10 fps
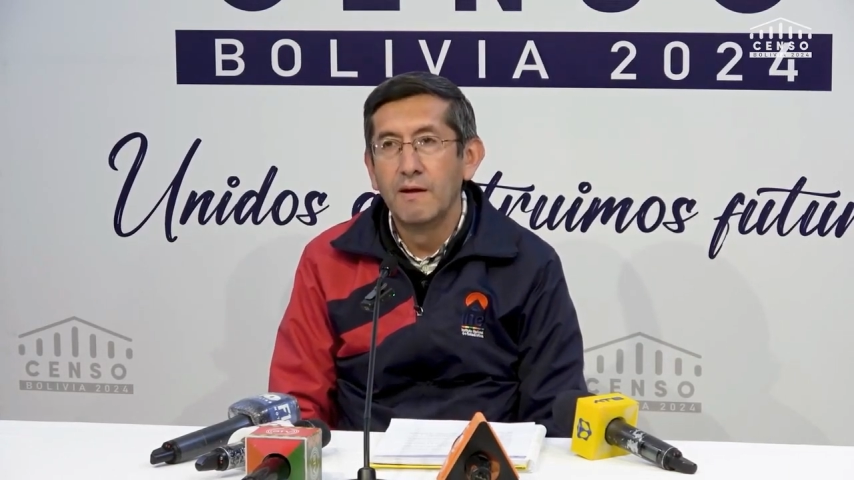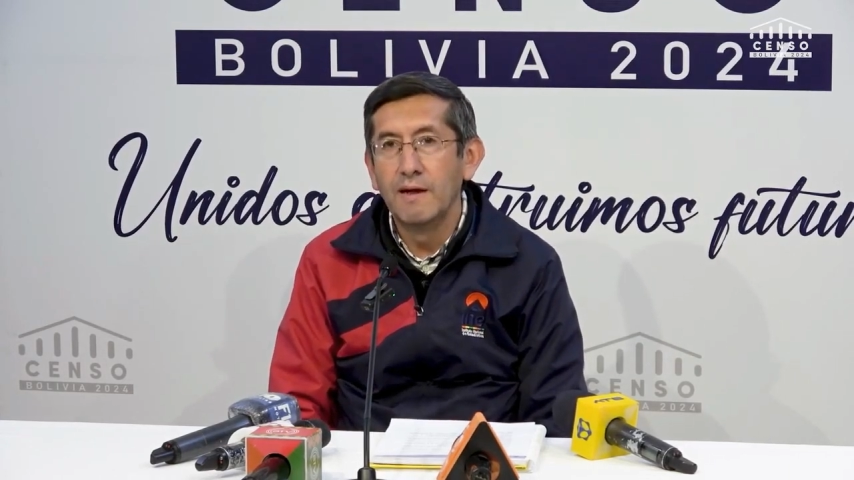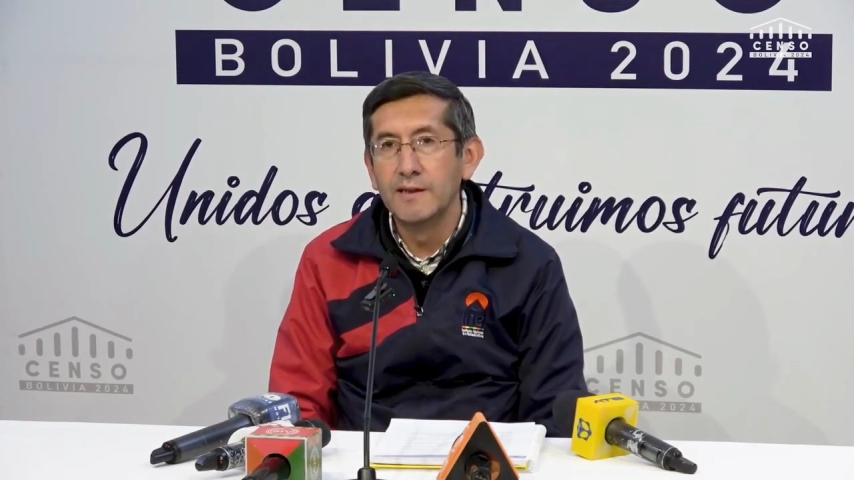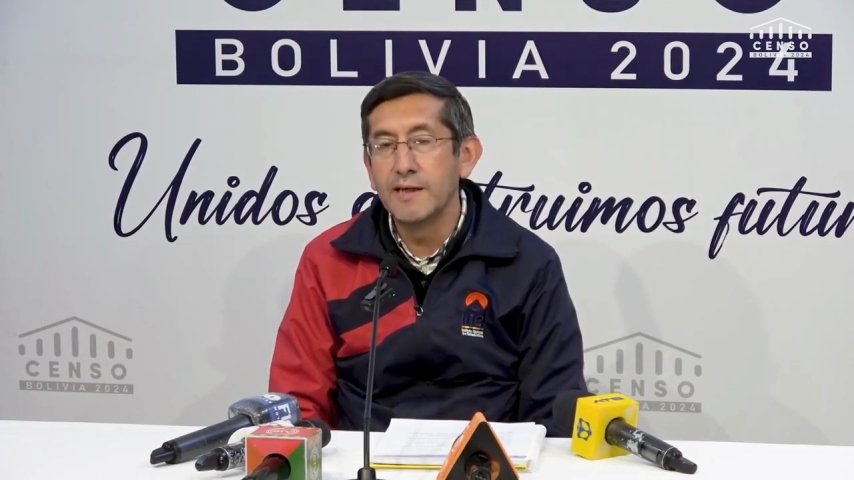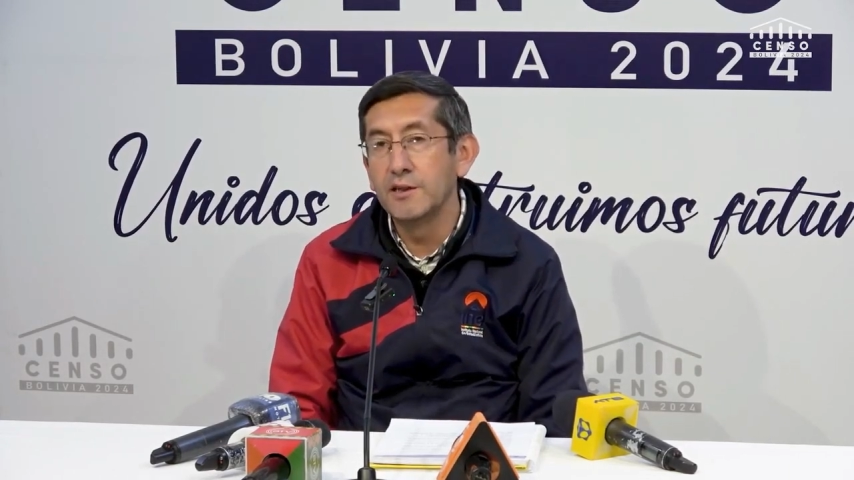
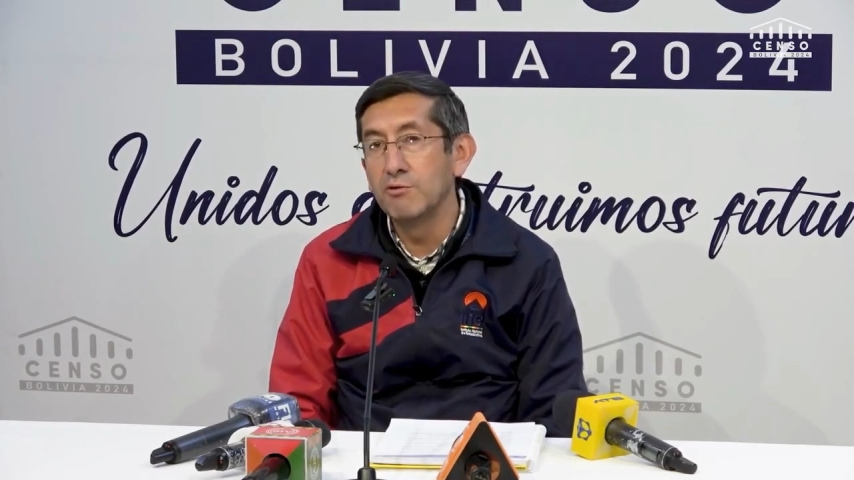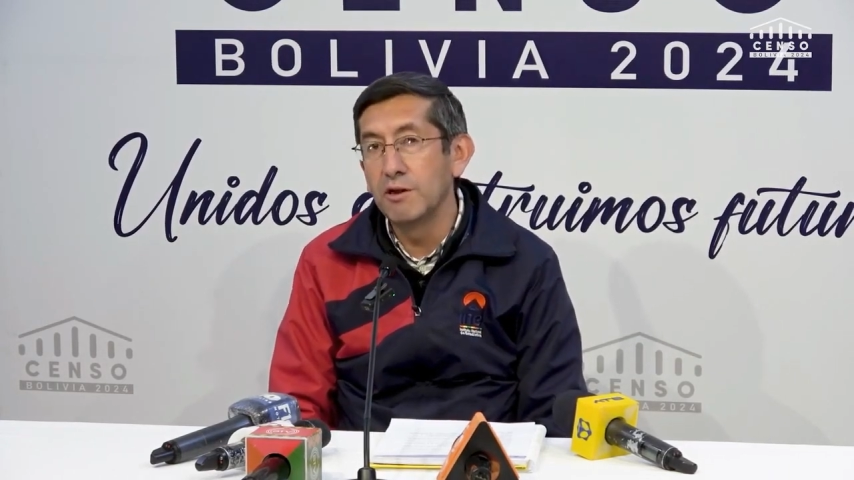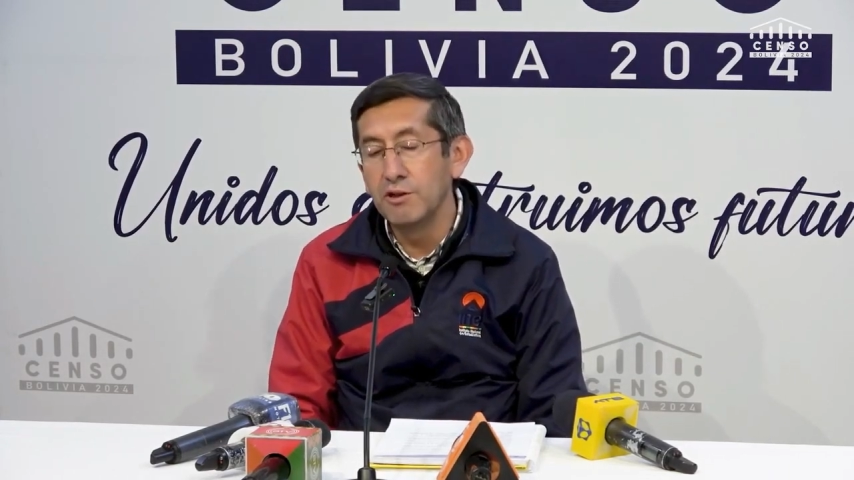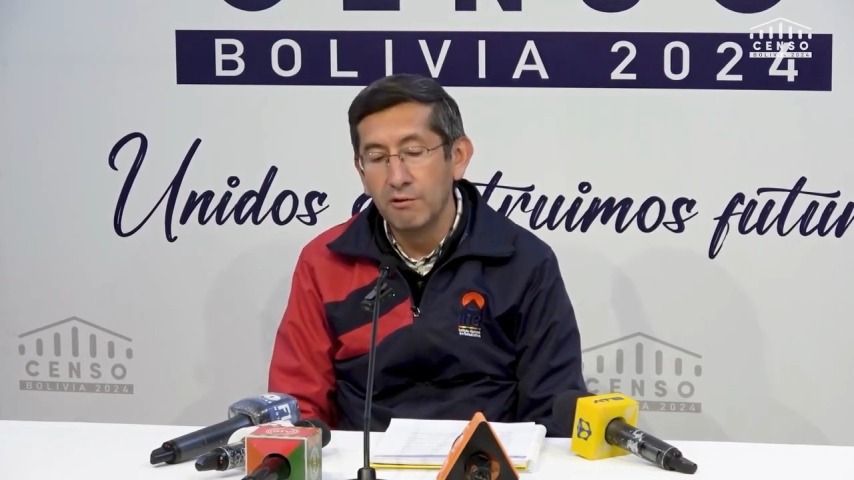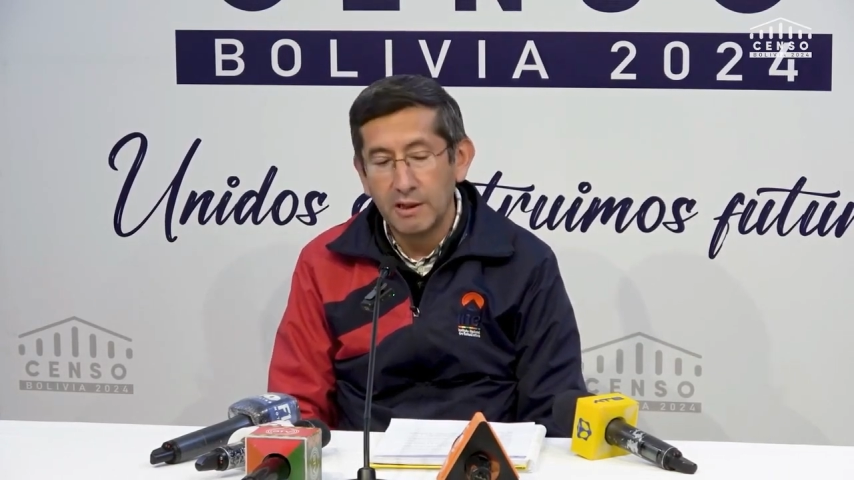Esta
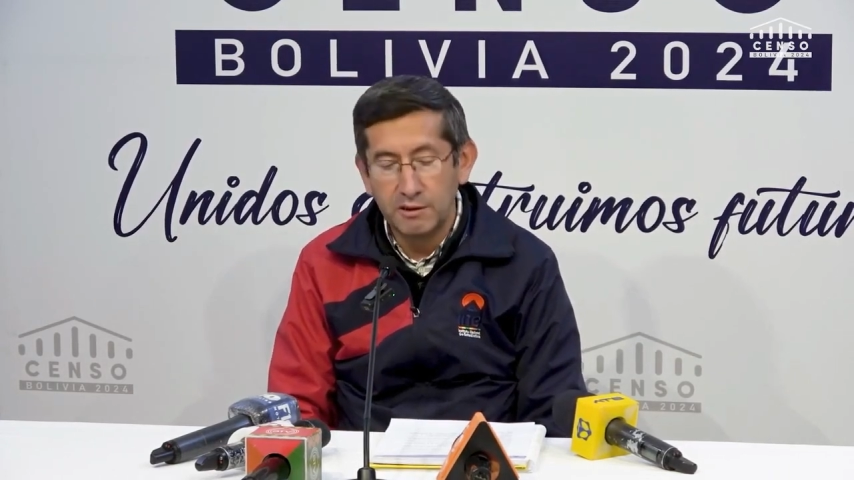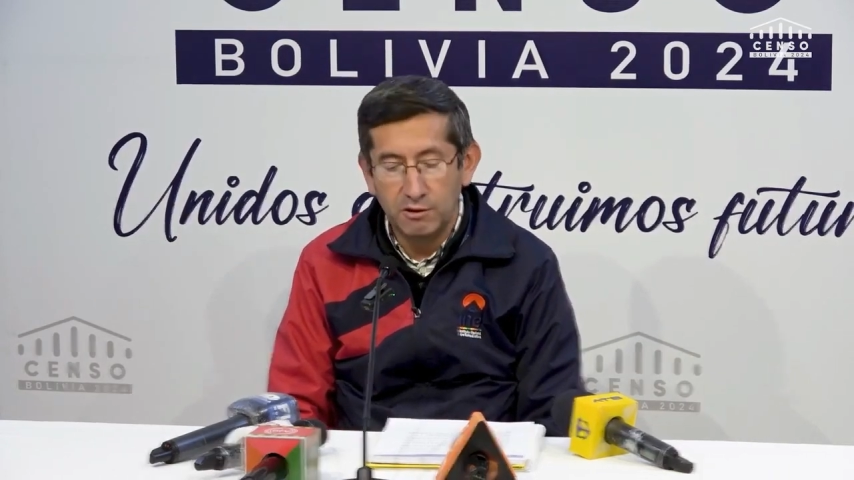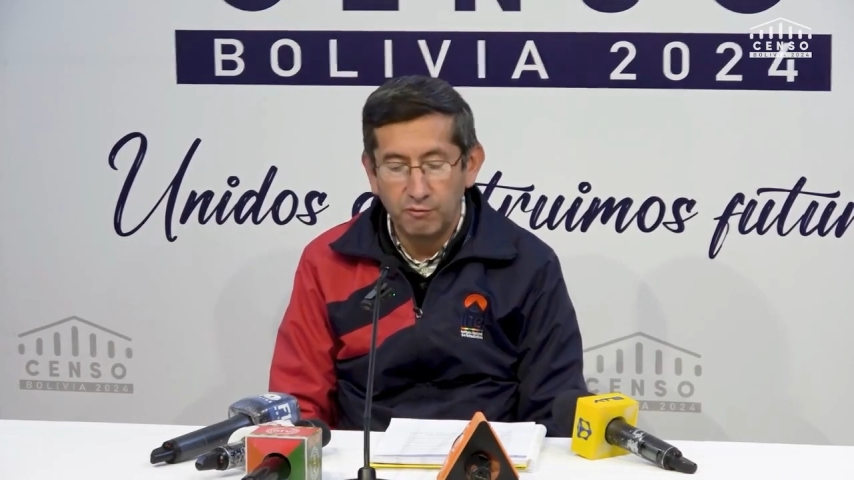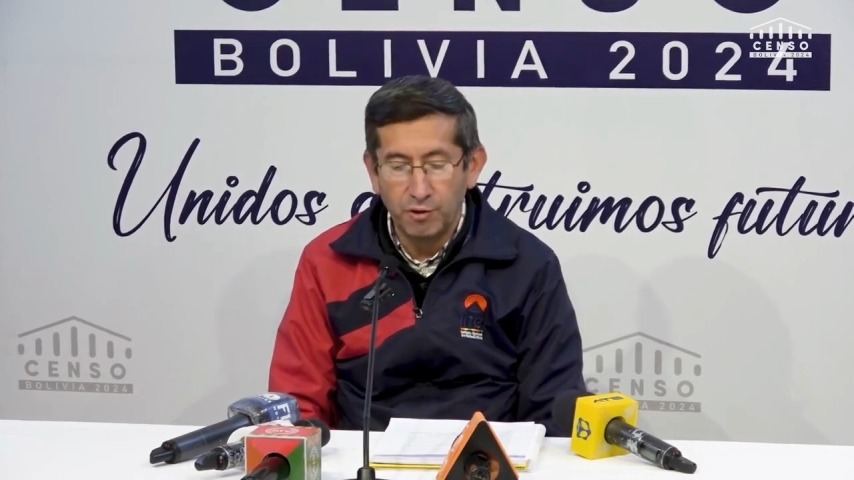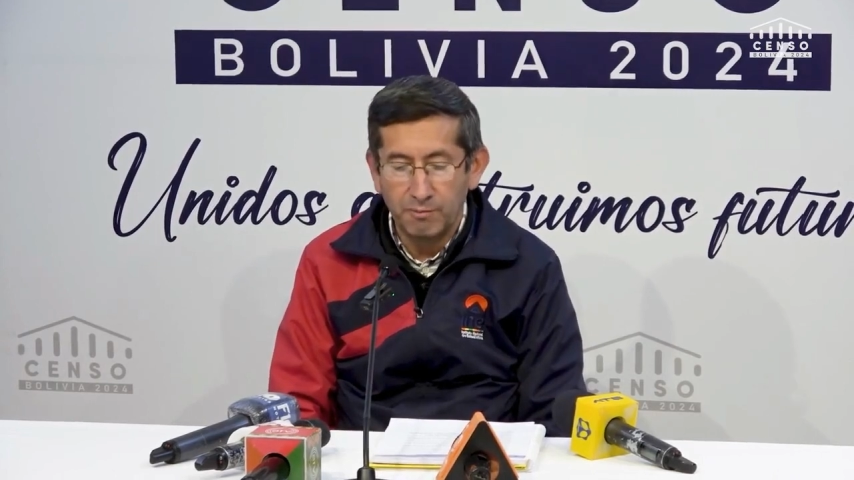situación ha
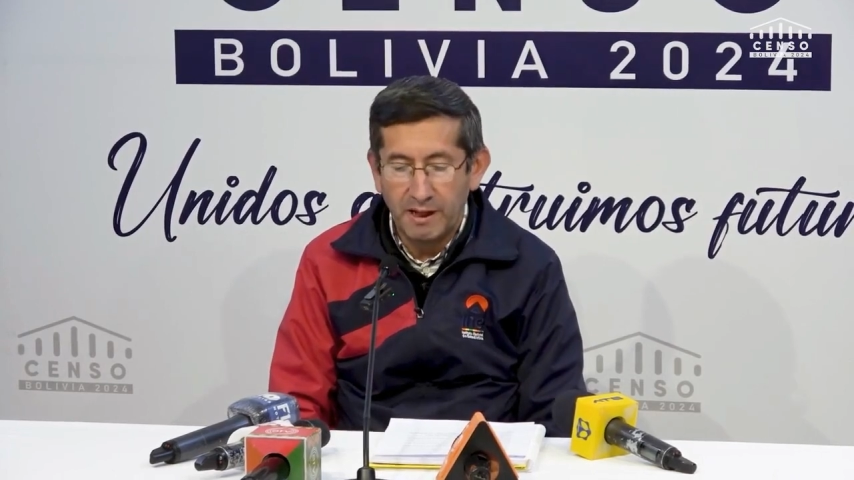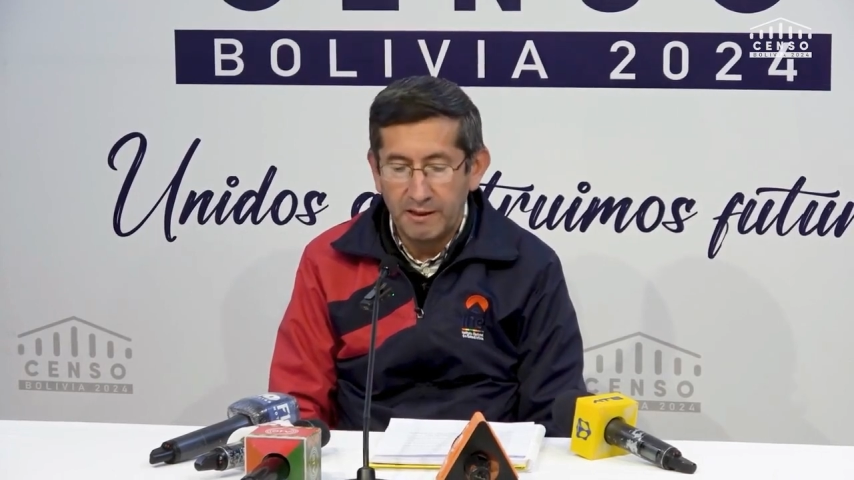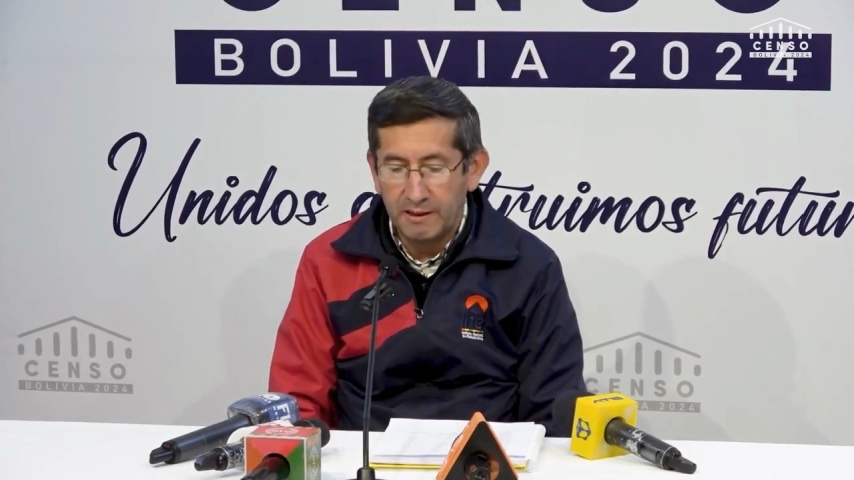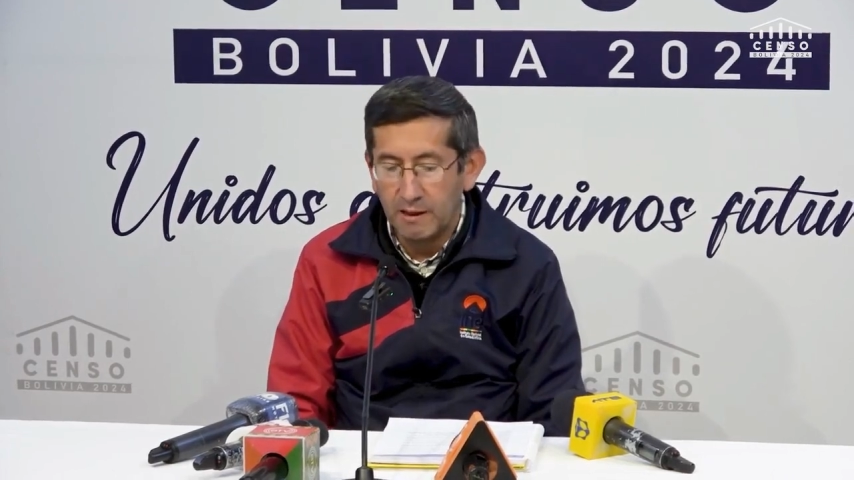sido informada